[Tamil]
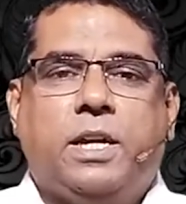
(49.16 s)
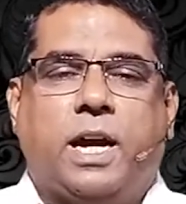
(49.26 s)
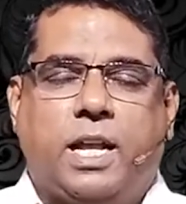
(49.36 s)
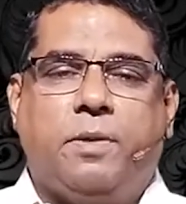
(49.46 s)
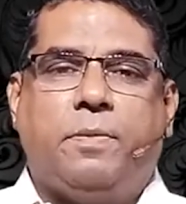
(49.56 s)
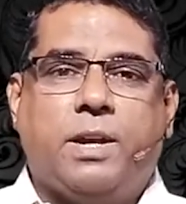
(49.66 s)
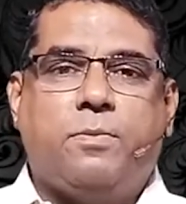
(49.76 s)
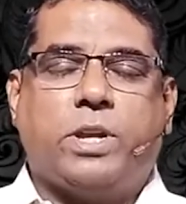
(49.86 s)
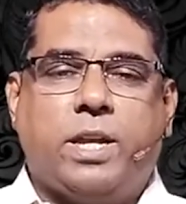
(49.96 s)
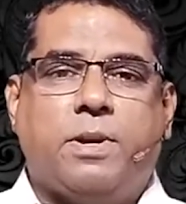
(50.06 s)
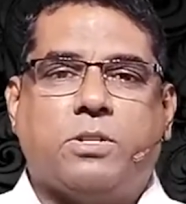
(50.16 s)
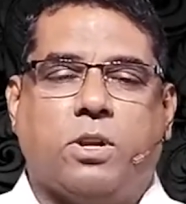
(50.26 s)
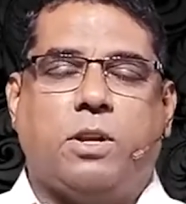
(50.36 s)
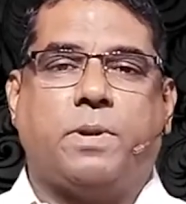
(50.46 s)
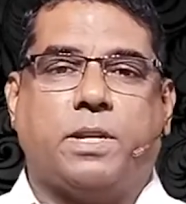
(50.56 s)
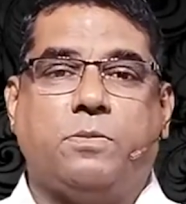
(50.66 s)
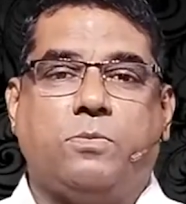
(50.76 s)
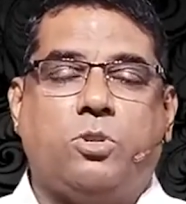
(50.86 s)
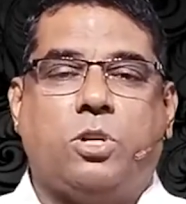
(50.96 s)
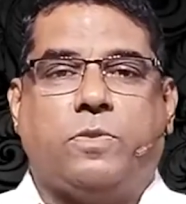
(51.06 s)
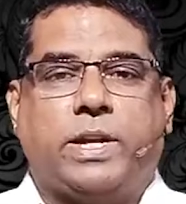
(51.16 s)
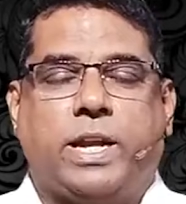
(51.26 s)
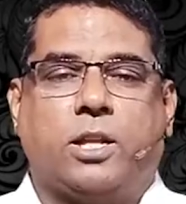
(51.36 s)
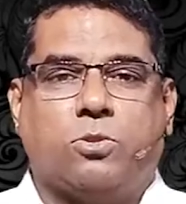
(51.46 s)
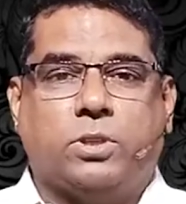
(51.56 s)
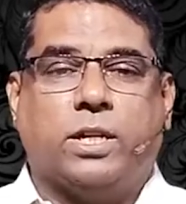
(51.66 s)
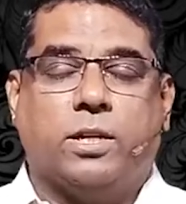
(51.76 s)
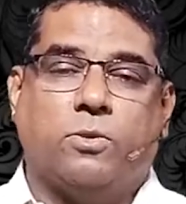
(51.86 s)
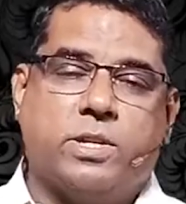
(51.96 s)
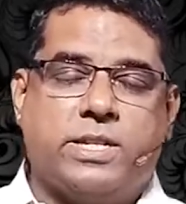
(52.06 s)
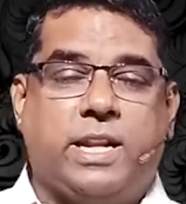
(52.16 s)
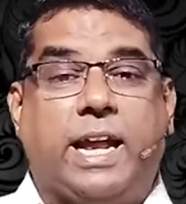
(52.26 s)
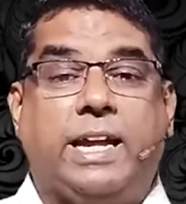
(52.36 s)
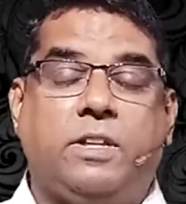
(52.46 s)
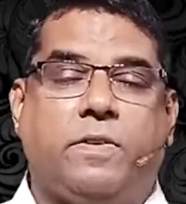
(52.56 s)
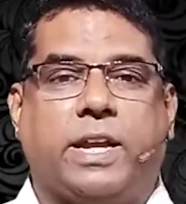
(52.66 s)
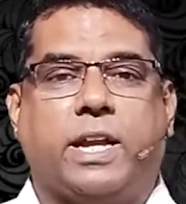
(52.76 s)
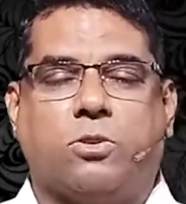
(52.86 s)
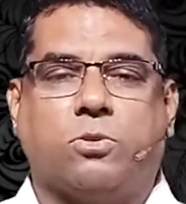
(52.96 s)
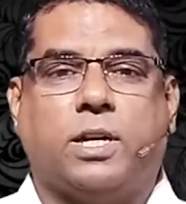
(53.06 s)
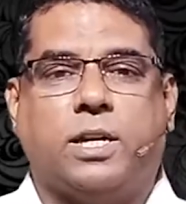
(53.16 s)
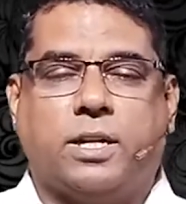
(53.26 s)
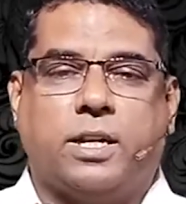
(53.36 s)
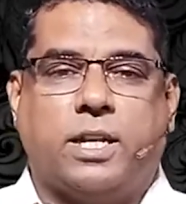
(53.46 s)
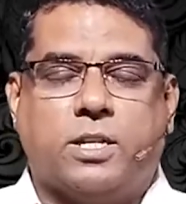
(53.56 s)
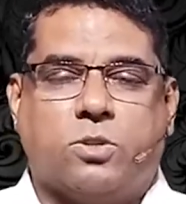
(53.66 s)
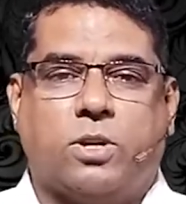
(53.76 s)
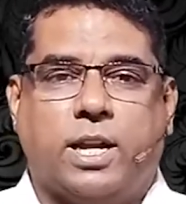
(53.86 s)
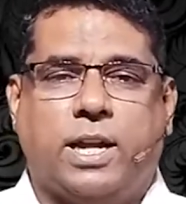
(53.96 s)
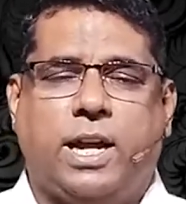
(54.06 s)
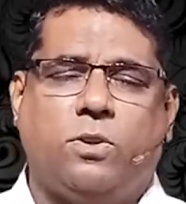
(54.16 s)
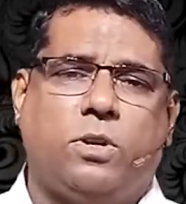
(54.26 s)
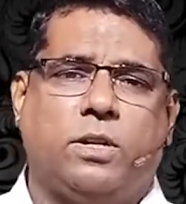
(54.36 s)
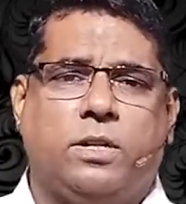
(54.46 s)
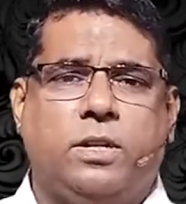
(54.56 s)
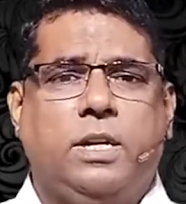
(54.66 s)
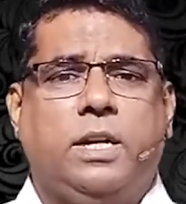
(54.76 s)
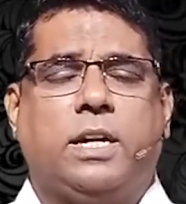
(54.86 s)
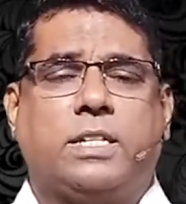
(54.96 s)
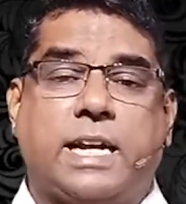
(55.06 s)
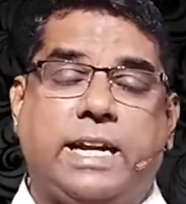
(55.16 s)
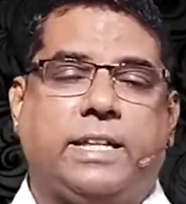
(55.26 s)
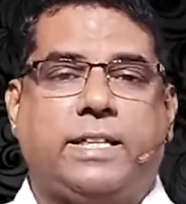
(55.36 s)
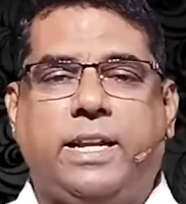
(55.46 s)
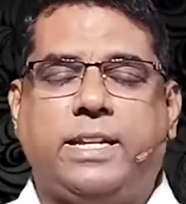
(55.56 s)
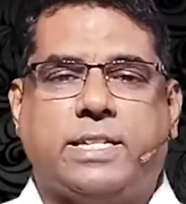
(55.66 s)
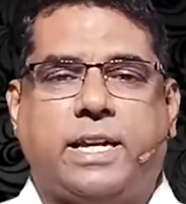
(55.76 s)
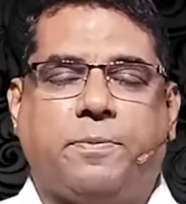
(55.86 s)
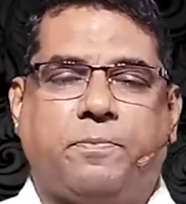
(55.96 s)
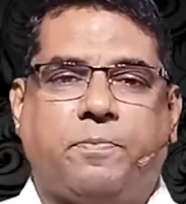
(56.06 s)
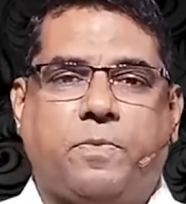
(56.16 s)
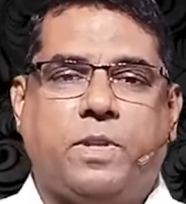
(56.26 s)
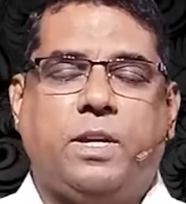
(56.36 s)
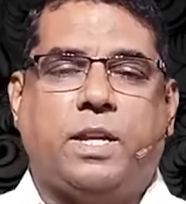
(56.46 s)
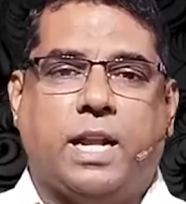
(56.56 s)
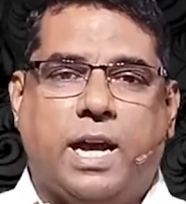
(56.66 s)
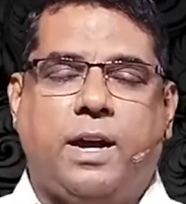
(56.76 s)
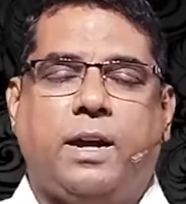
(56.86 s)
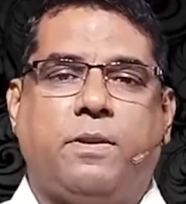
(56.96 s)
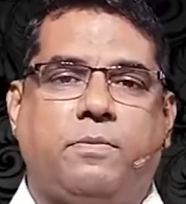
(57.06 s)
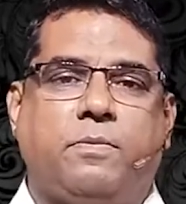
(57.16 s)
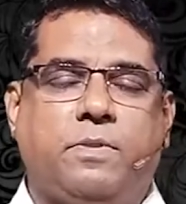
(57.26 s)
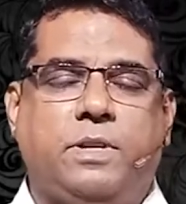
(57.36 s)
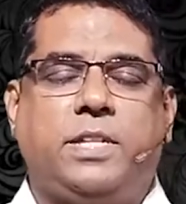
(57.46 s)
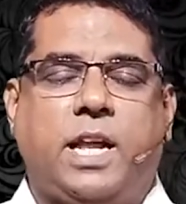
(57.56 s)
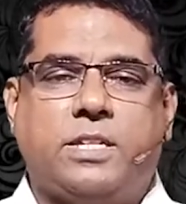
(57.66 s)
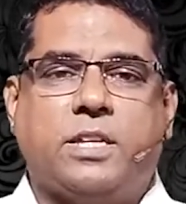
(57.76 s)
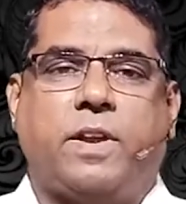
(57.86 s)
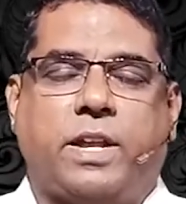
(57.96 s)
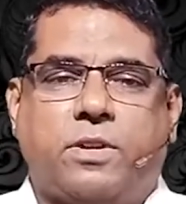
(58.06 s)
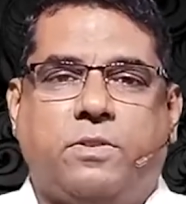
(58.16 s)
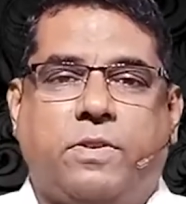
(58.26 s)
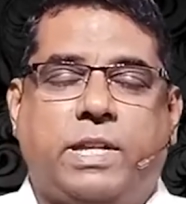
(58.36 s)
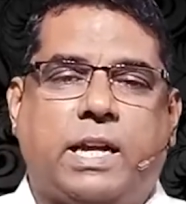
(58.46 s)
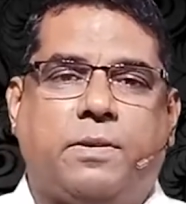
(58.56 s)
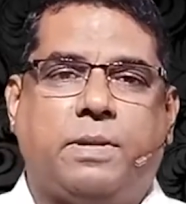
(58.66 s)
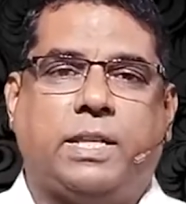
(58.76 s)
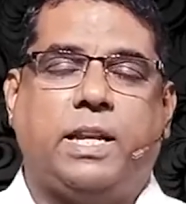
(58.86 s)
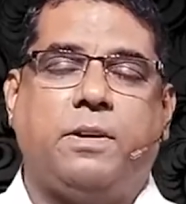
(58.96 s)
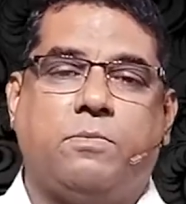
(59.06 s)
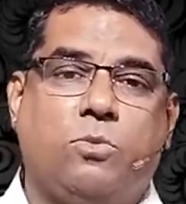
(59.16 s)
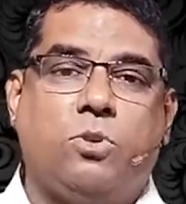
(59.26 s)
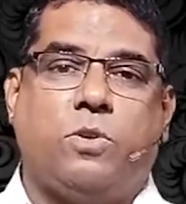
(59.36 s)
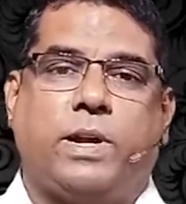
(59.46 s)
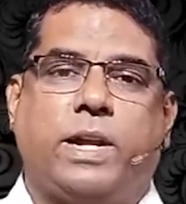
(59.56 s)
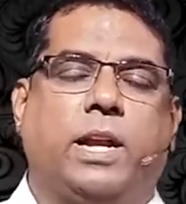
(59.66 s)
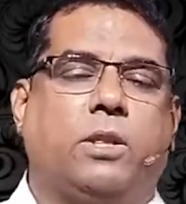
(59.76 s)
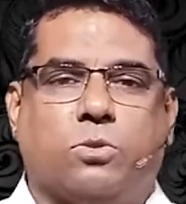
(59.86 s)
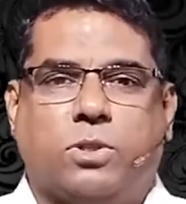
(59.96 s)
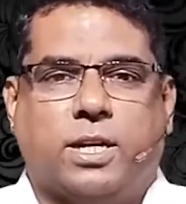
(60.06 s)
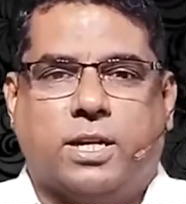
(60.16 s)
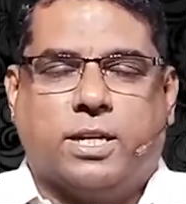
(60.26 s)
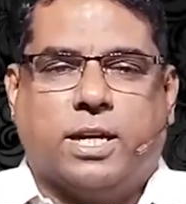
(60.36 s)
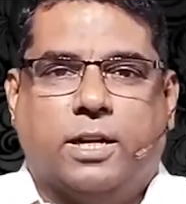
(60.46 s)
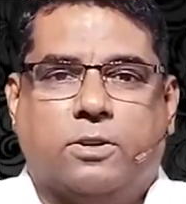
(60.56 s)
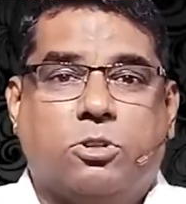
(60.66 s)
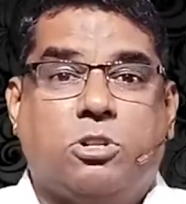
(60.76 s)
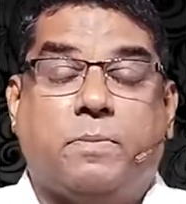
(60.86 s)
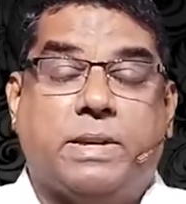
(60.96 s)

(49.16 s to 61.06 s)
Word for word: அதில் மிக முக்கியமாக சொல்லப்படுறது மூன்று வகையான தூதர்கள் ஒரு சிலர் ஐந்து வகையான தூதர்கள் இருக்கிறதா சொல்கிறாங்க அது ஒரு ஸ்டடி தனி ஸ்டடி நான் நிதானித்த வரைக்கும் வேதகமத்தில் மூன்று வகையான தூதர்கள் இருக்கிறாங்க ஒன்று